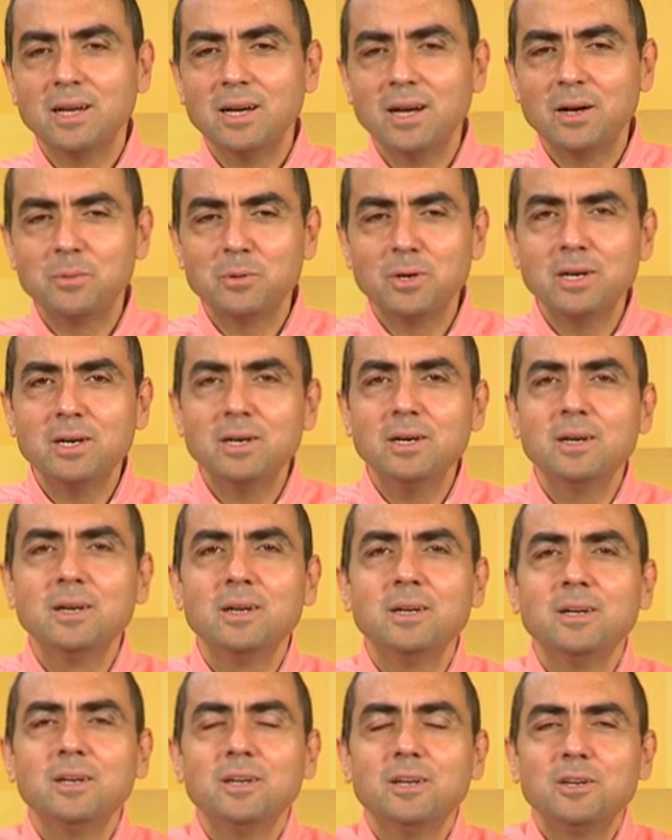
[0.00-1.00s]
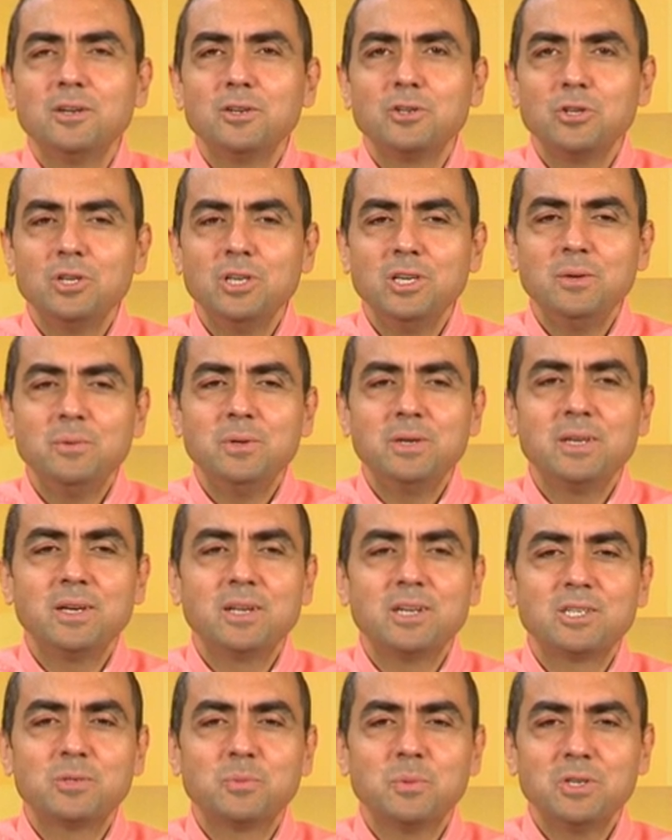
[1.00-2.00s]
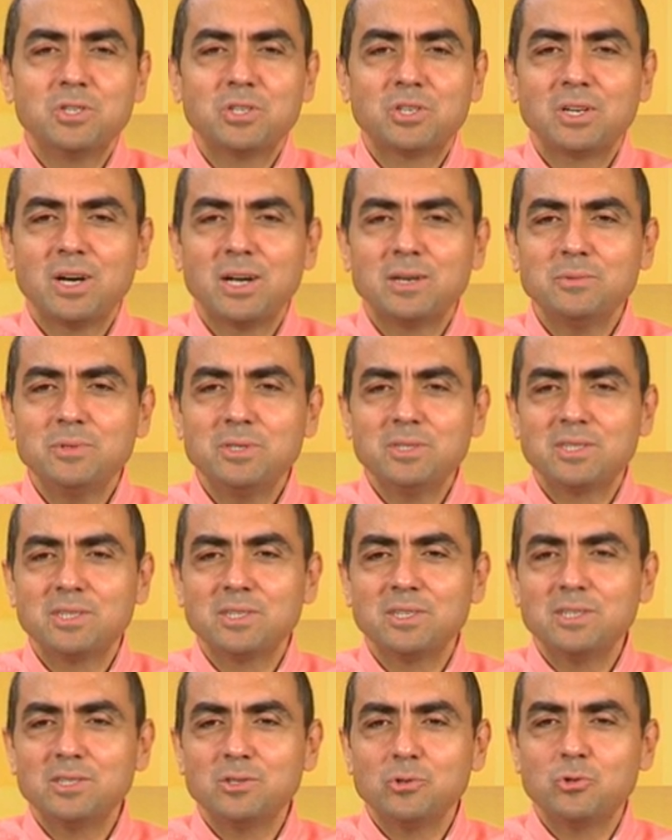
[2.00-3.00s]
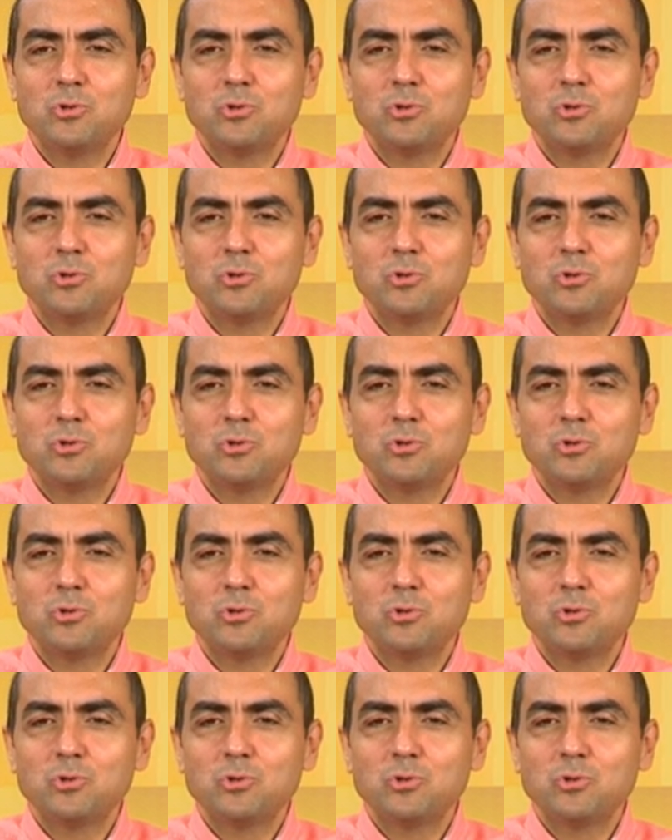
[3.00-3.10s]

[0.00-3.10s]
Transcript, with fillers: da ama iyi bir yarışma çıkarmışsınız.